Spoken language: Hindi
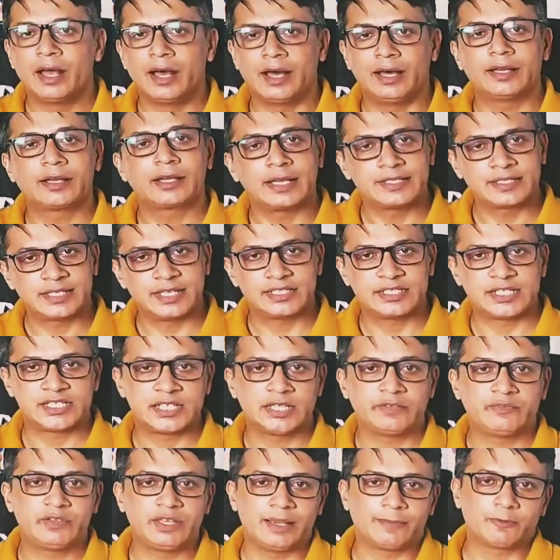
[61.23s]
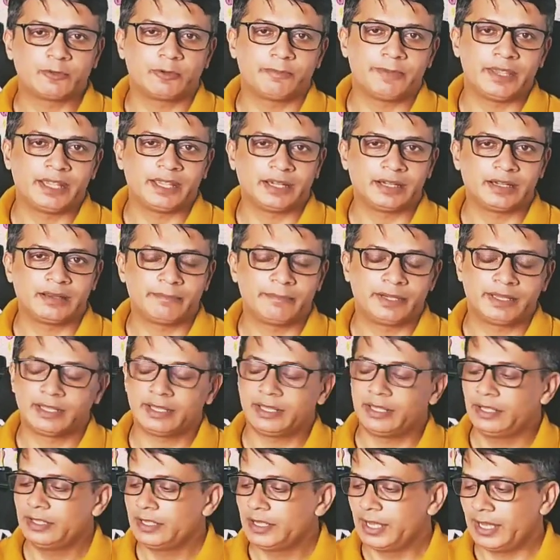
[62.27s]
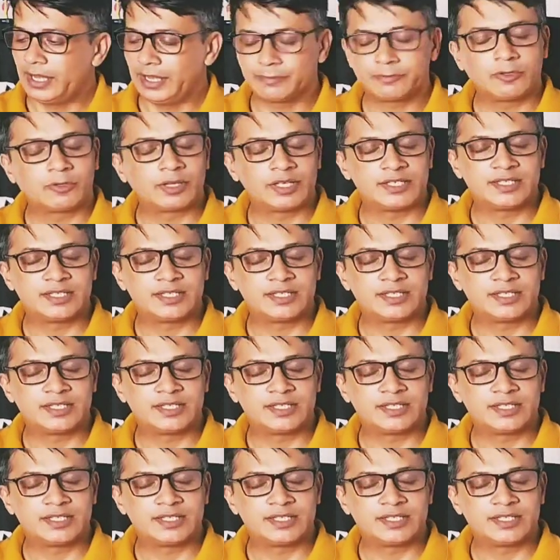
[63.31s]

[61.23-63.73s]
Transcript: हाँ कंसल्टेशन फ़ी आपको पे करना पड़ेगा आपको